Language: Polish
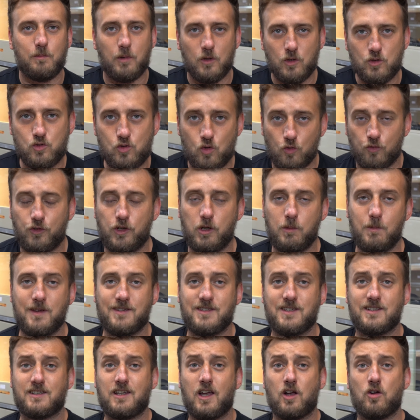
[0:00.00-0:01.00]
bożówki mnie
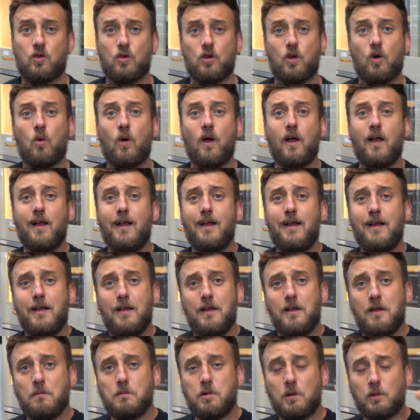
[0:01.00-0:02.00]
zaskakują
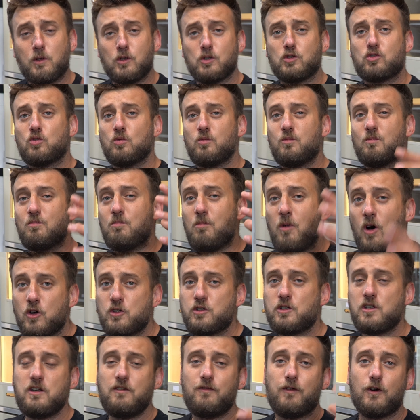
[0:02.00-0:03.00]
po prostu
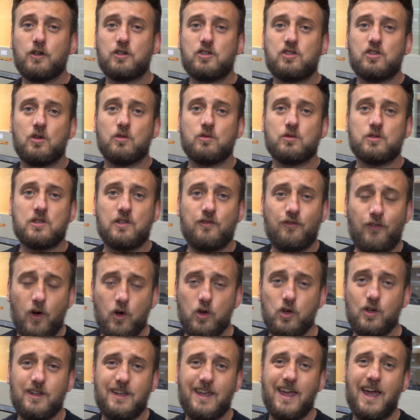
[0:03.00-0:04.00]
możliwością
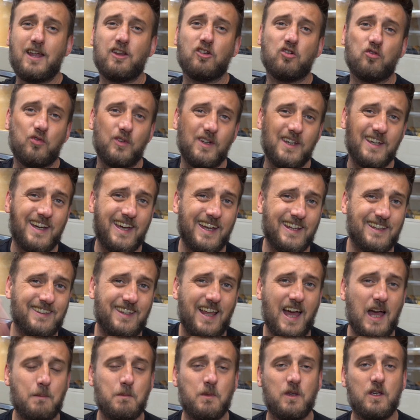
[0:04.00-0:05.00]
swoich genów i
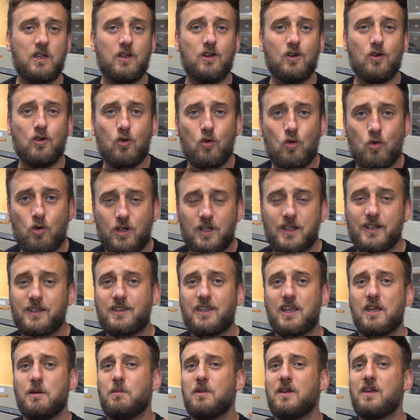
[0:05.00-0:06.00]
hetami
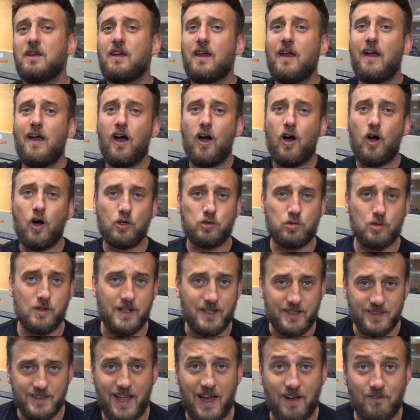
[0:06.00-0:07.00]
ukrytymi, o
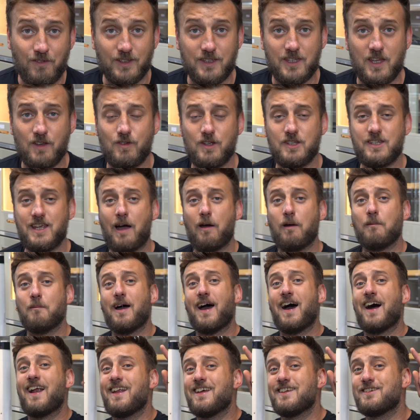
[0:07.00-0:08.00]
których nawet nie wiedziałem.
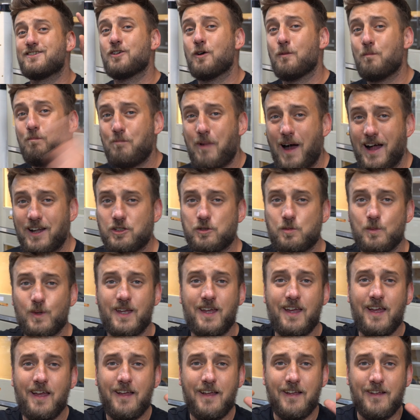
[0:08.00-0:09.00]
Ale zobaczmy
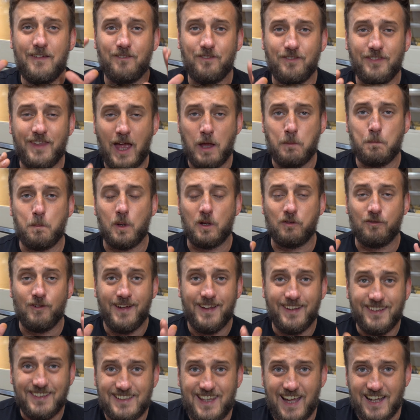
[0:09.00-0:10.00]
najpierw
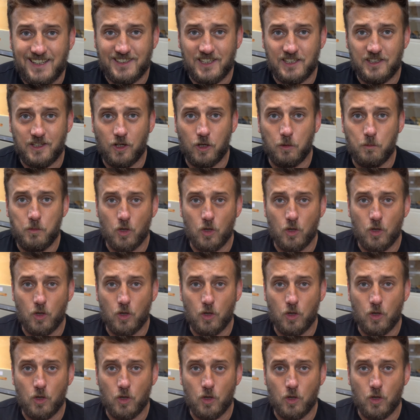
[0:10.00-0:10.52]
tatę tego